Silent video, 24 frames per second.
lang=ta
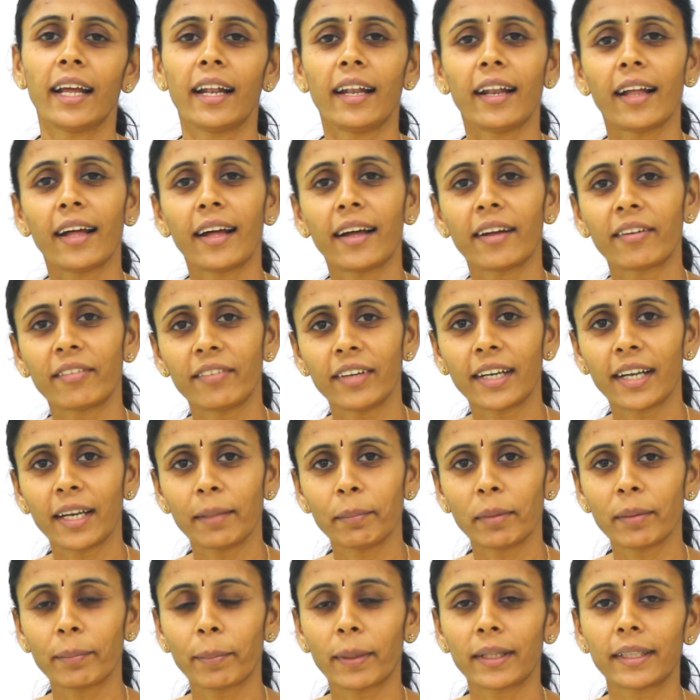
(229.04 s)
எல்லா
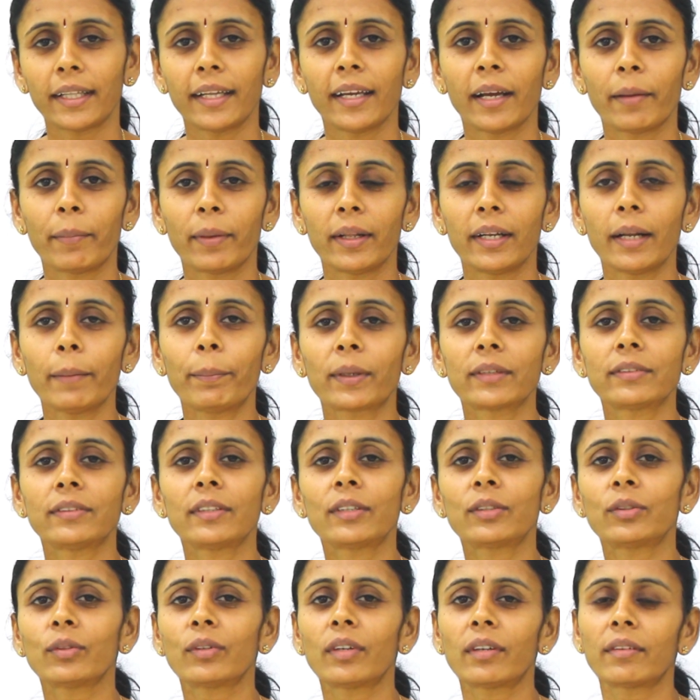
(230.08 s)
வீட்லயுமே பார்த்தீங்க அப்படின்னா
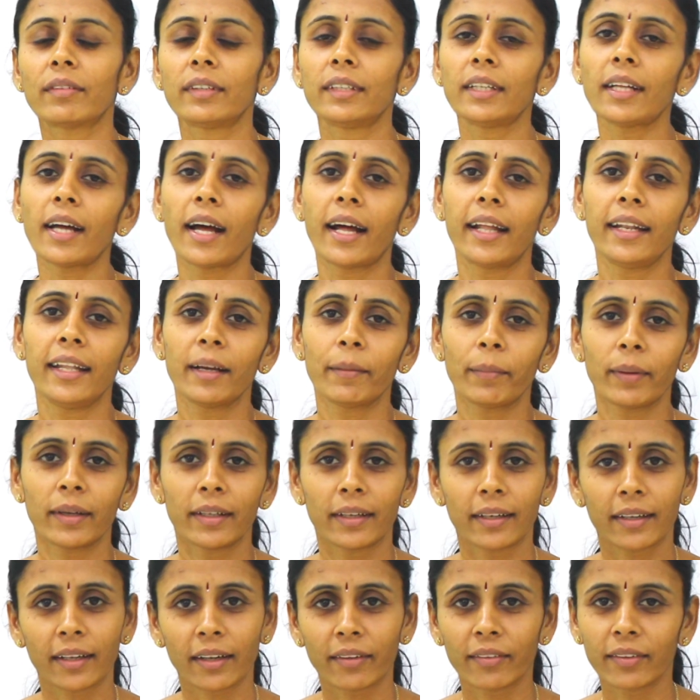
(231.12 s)
ப்ரெஷர் சுகர் வந்து
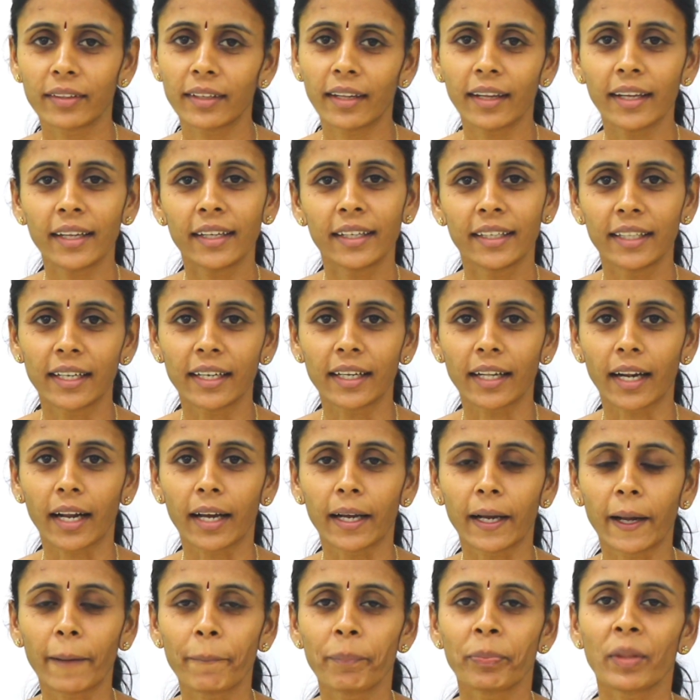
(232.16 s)
அதிகமாக இருக்கிறவங்க தான்
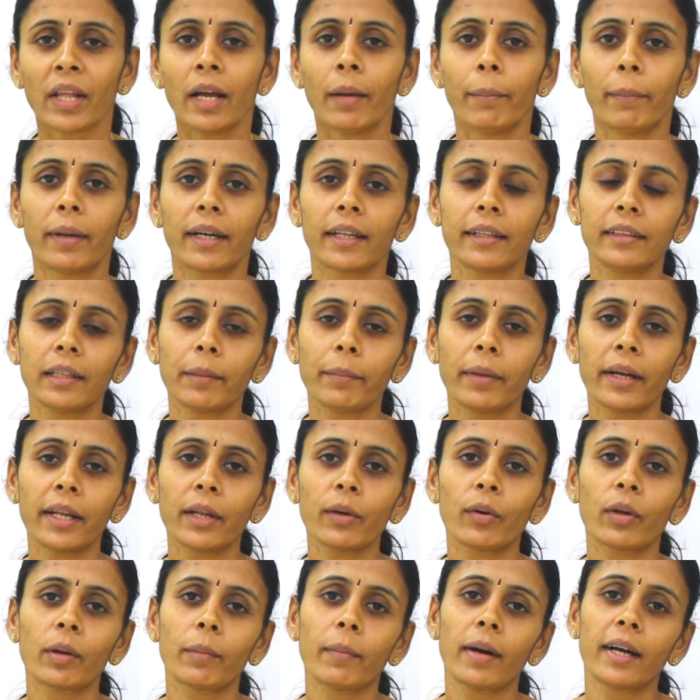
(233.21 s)
இருக்கிறாங்க பட் இந்த
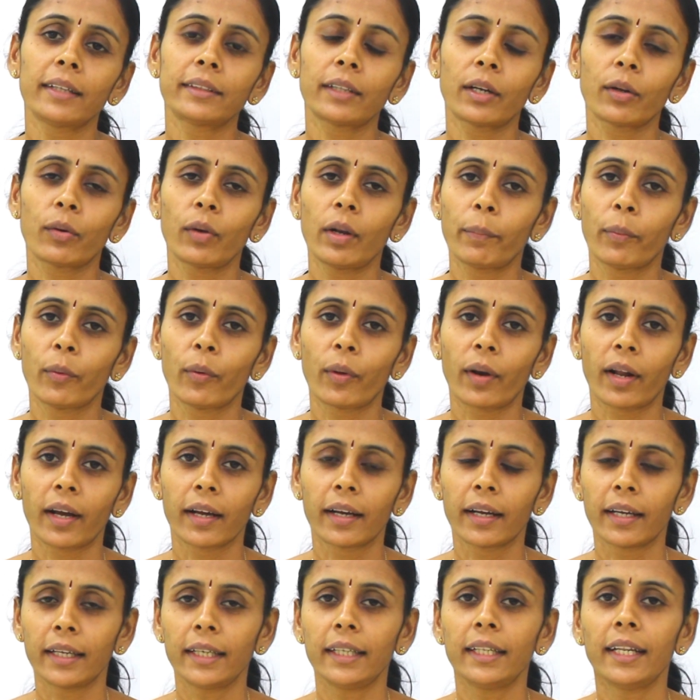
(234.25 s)
மாதிரி ஒரு மாத்திரைக்குள்ளே
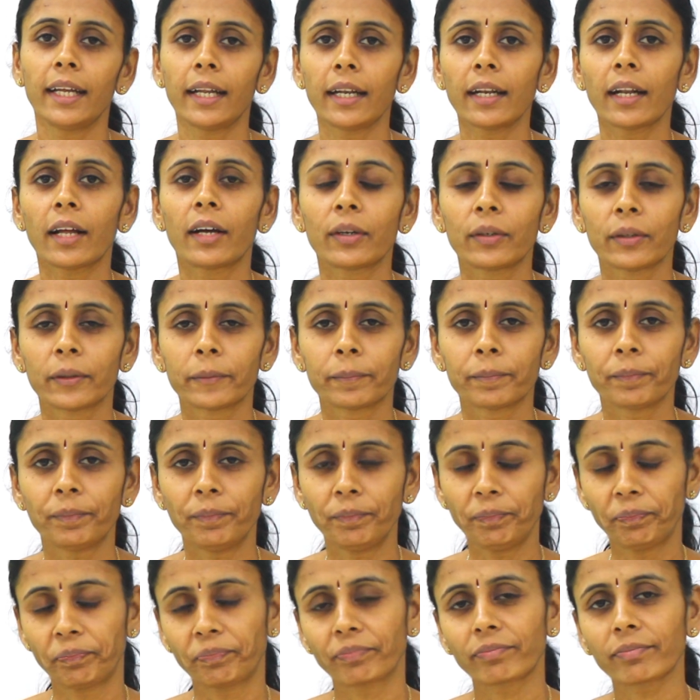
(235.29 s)
போகிறாங்க இது என்ன ஆகும்
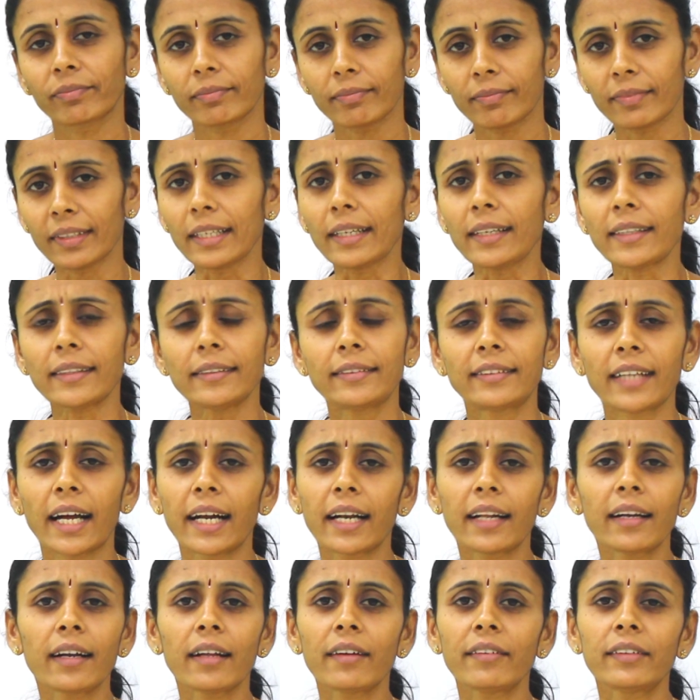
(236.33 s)

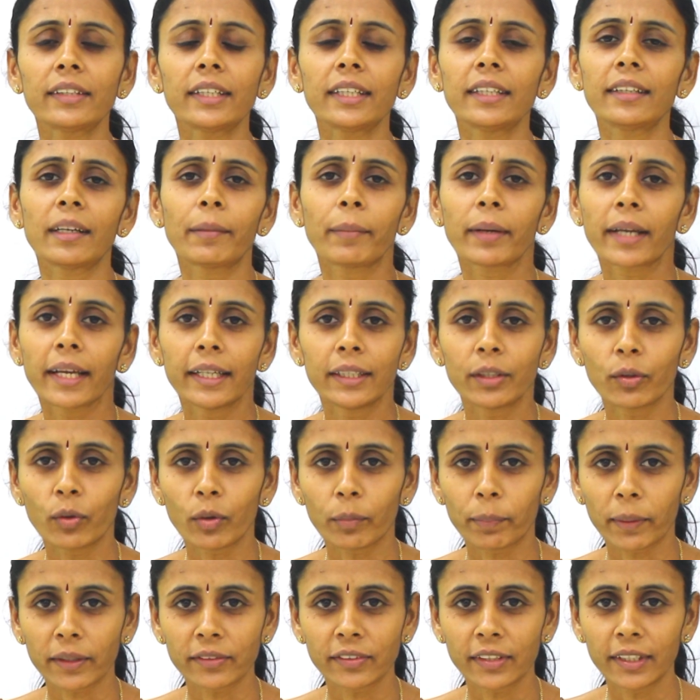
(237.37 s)
சடனாக வந்து இது நமக்கு எந்த
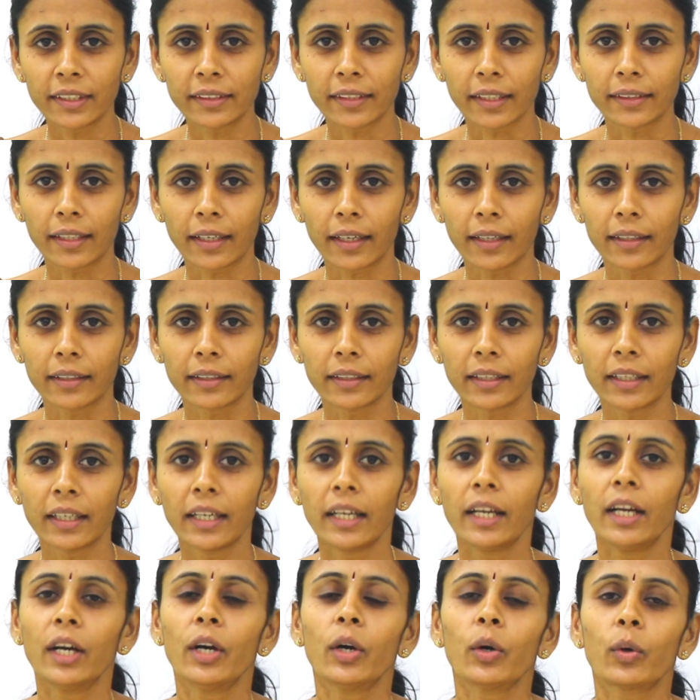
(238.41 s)
ஒரு பிரச்சனையும் தந்துடாது
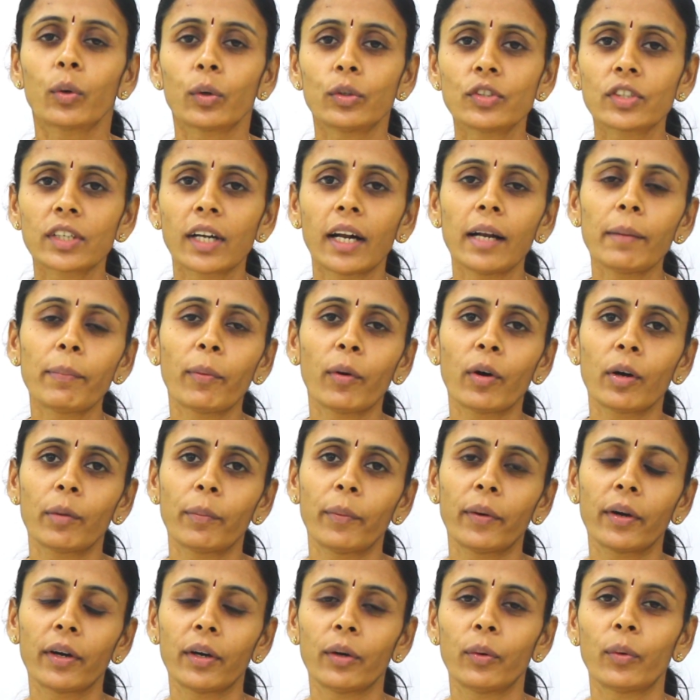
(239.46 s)
கொஞ்ச நாள் போக போக